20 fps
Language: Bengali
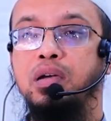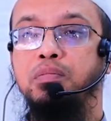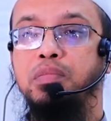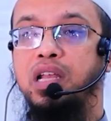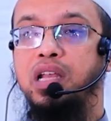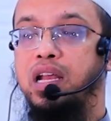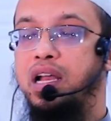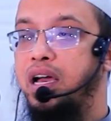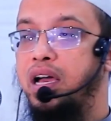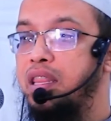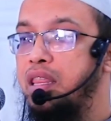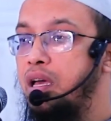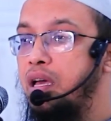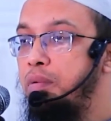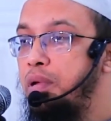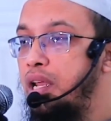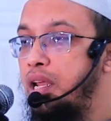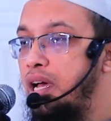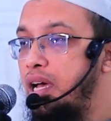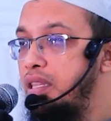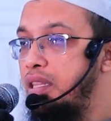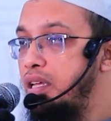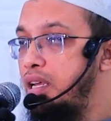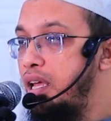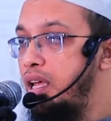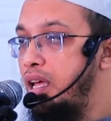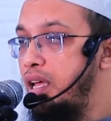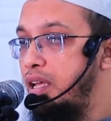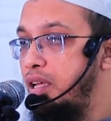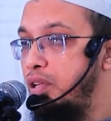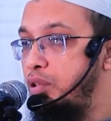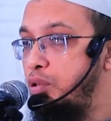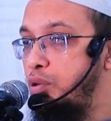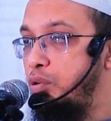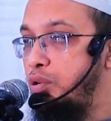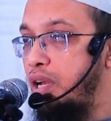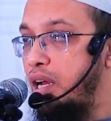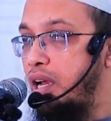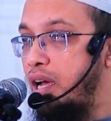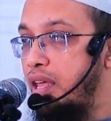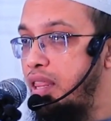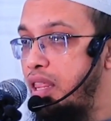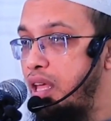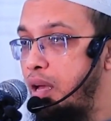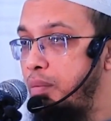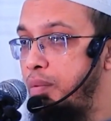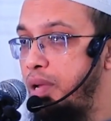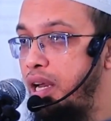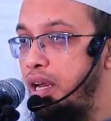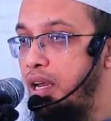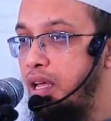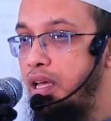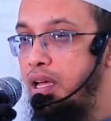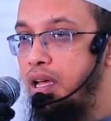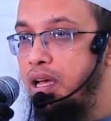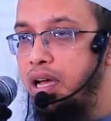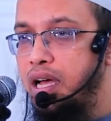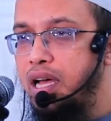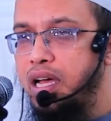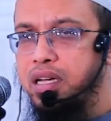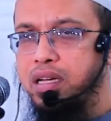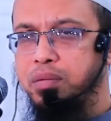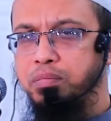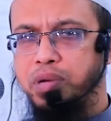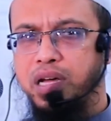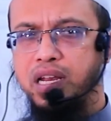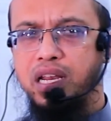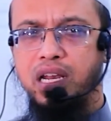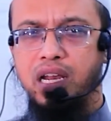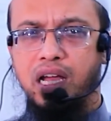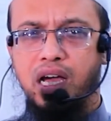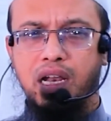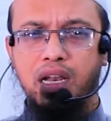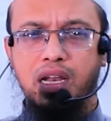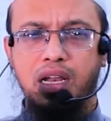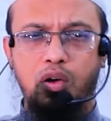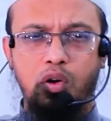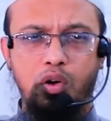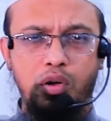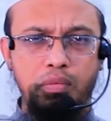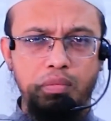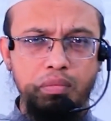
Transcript: মিনাল আদাবিল আদানা দুনাল আদাবিল আকবর ইলা আল্লাহ